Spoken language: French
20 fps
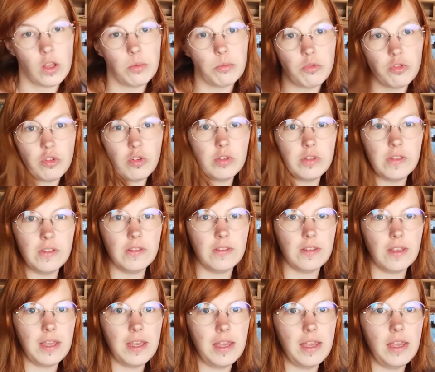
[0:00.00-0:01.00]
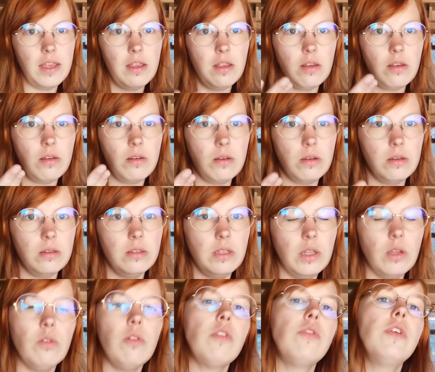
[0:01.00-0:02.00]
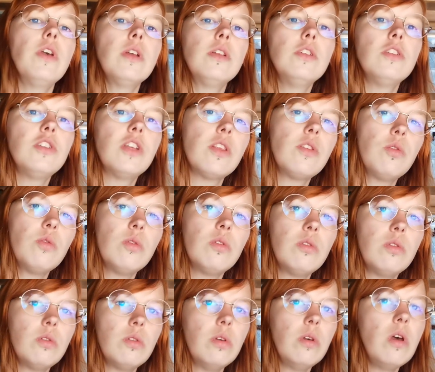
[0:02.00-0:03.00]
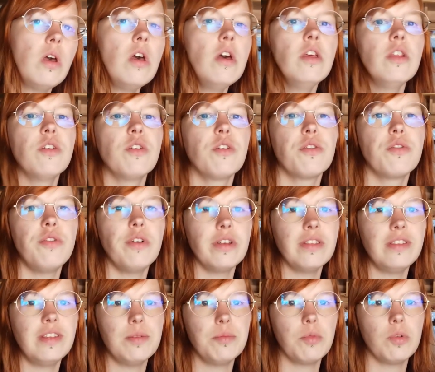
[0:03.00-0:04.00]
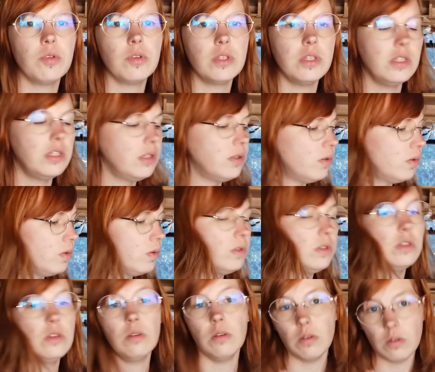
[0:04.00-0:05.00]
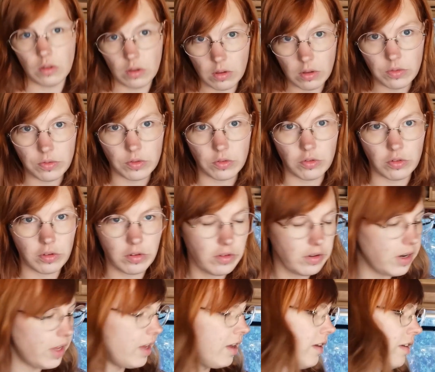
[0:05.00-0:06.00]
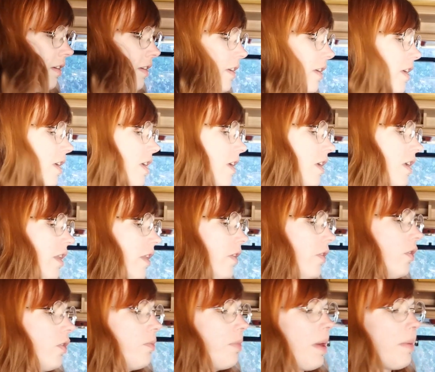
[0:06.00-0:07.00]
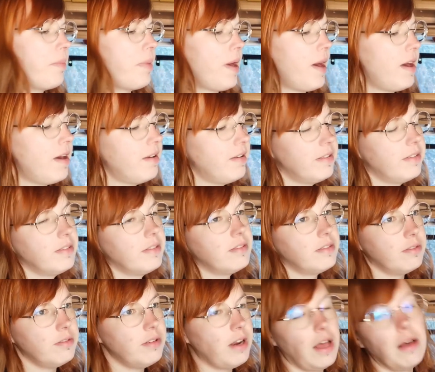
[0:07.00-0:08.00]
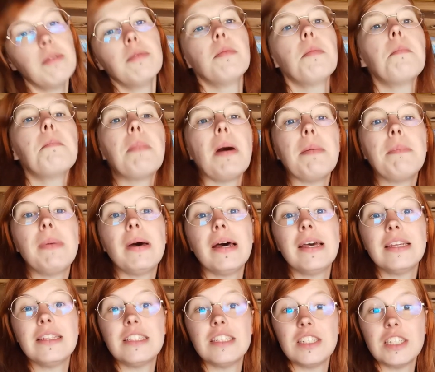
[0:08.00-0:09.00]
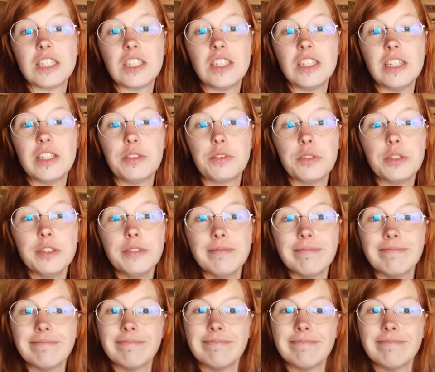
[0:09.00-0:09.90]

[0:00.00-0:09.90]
comme je disais, euh, Nina, on va faire une chasse aux œufs. Donc, forcément, qui dit œufs e dit œufs en chocolat. Donc, papa, papa a été chercher les œufs.